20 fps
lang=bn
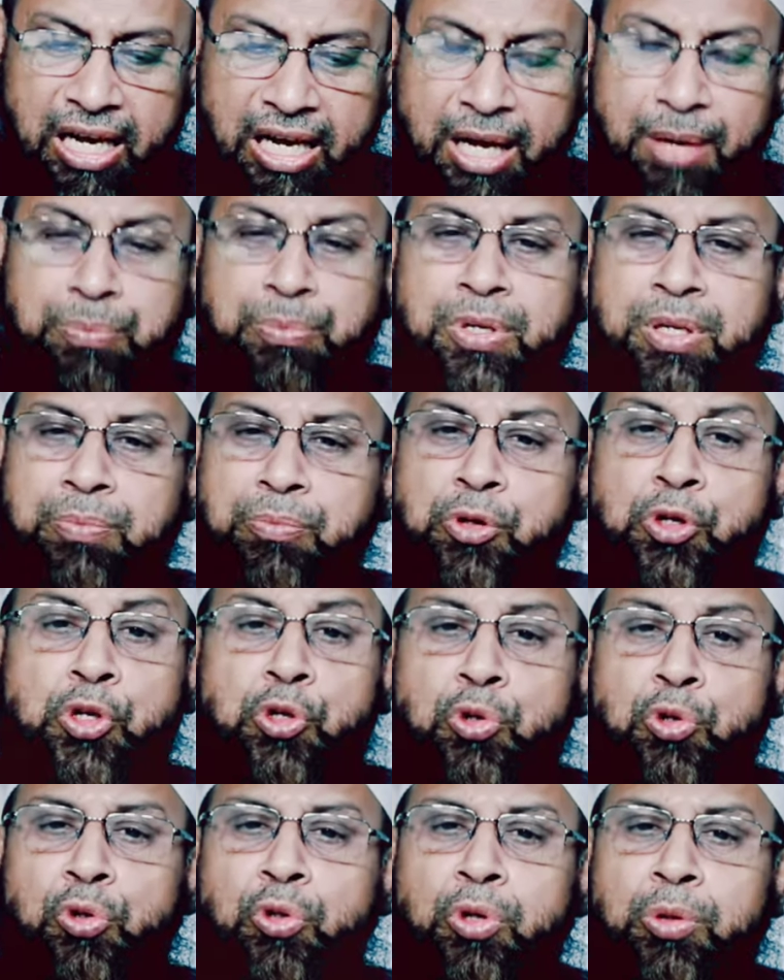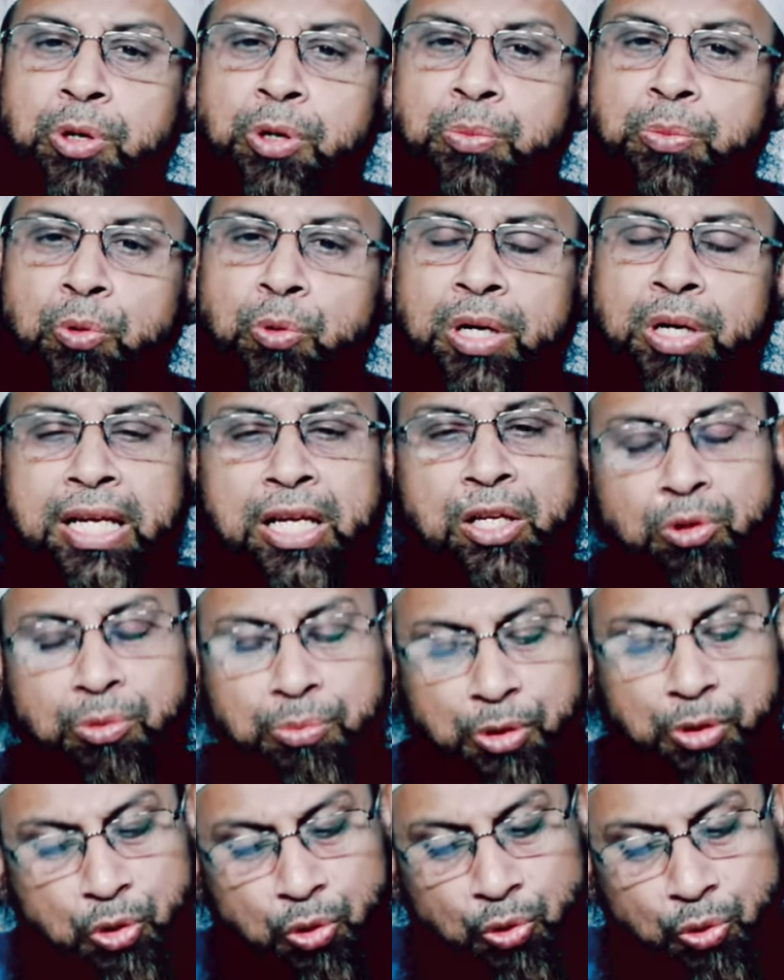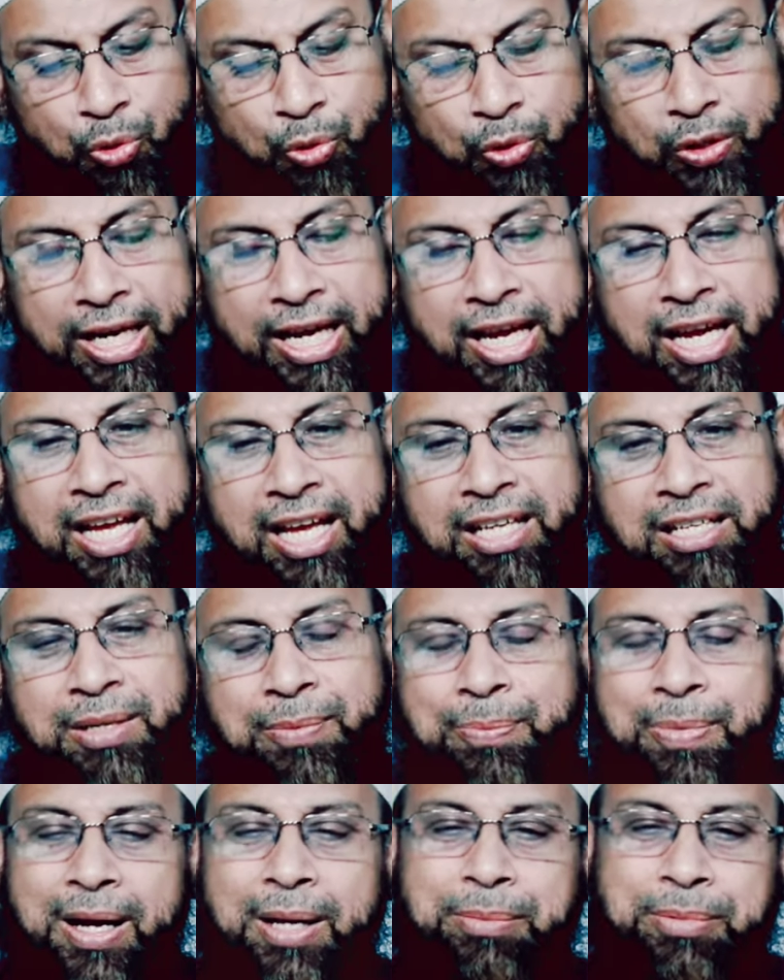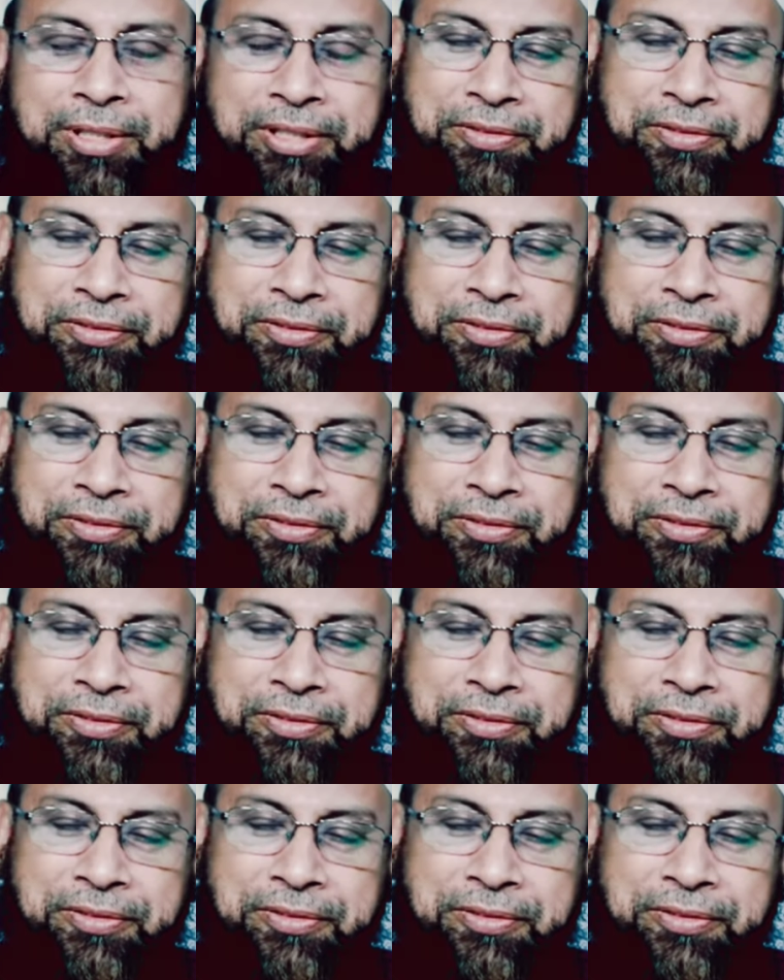আপনি বিশুদ্ধ বই পড়লে কিন্তু বিশুদ্ধ জ্ঞান পাবেন